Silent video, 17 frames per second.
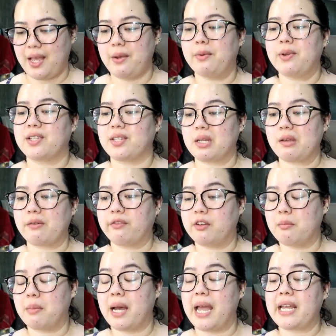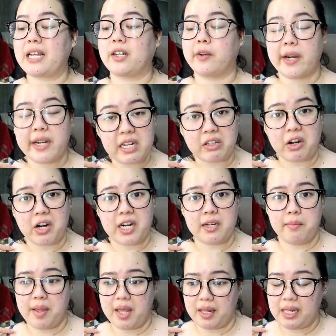I received my credit
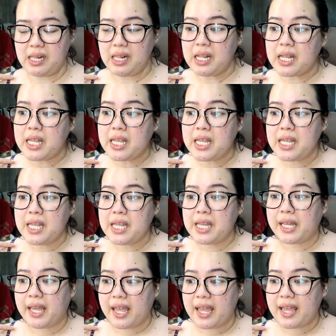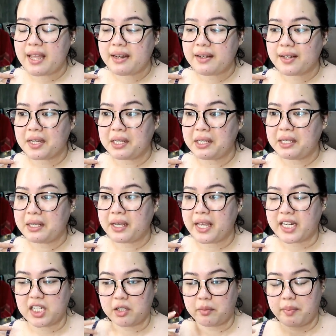card bill and
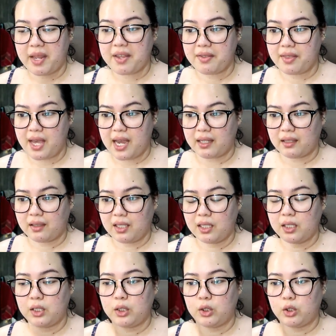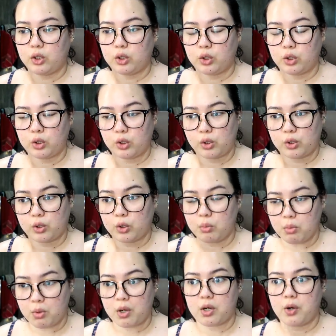I need to pay that
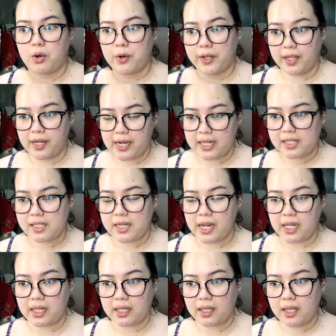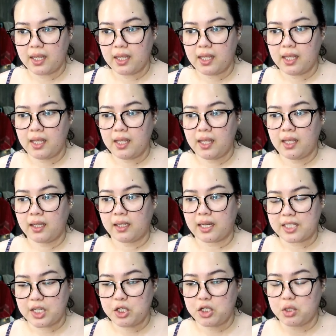tomorrow or the next day.
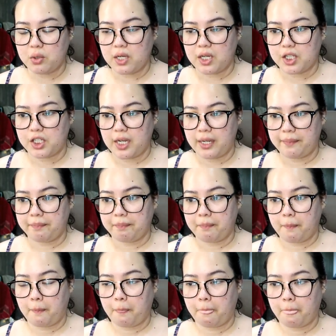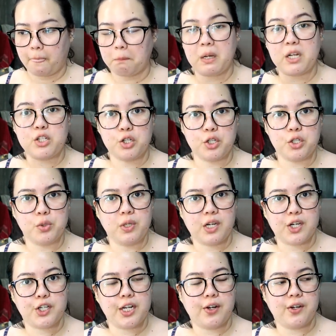Kasi due na siya. Magju-due
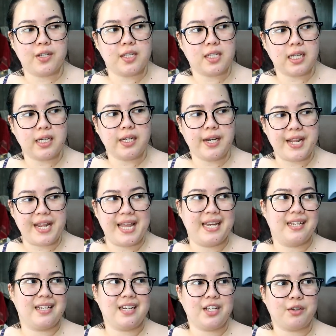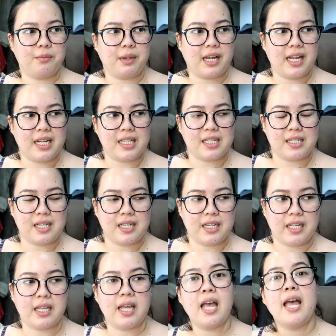na siya on Sunday and hindi ako makaalis sa
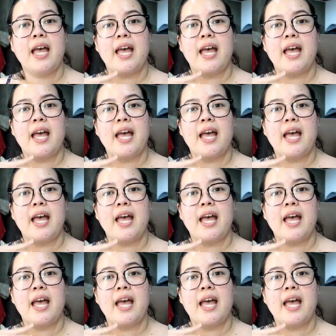Sunday.